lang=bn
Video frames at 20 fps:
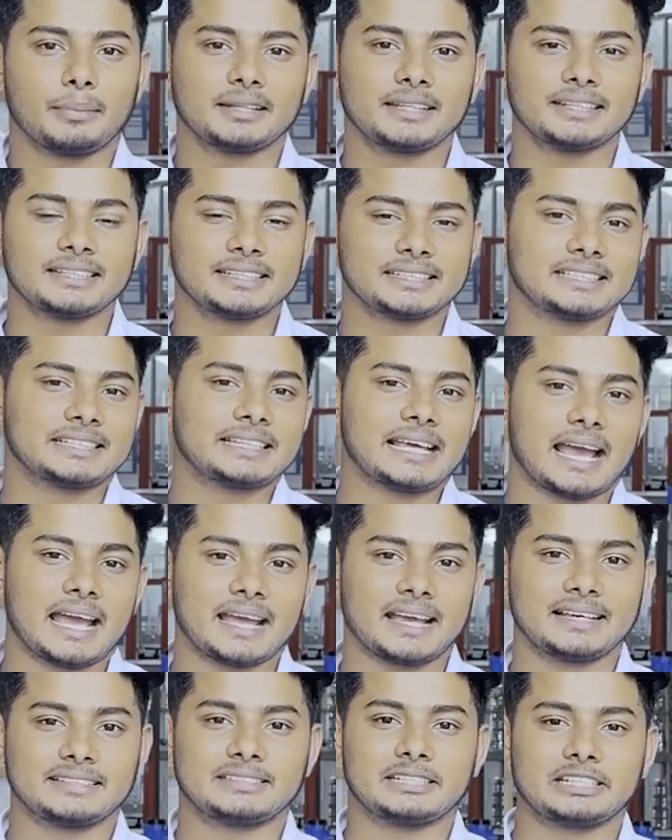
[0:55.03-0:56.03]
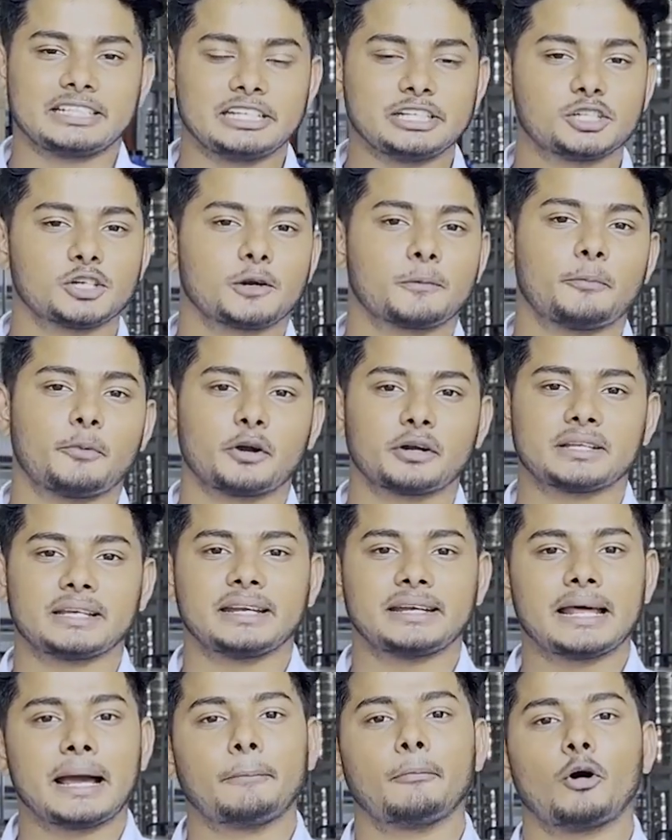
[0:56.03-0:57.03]
আমাদের দেশে দেখা গেছে কৃষক
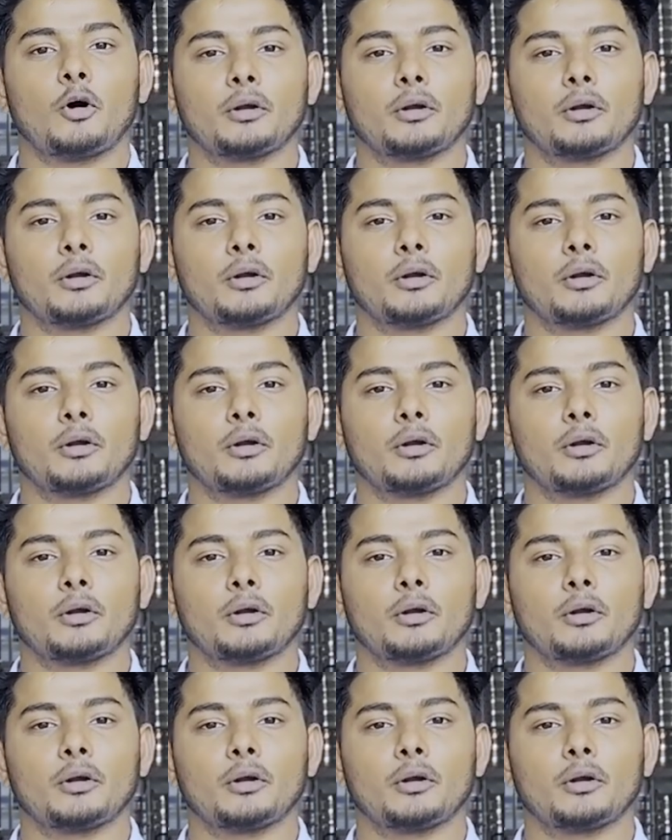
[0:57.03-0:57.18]
পর্যায়ে ডাব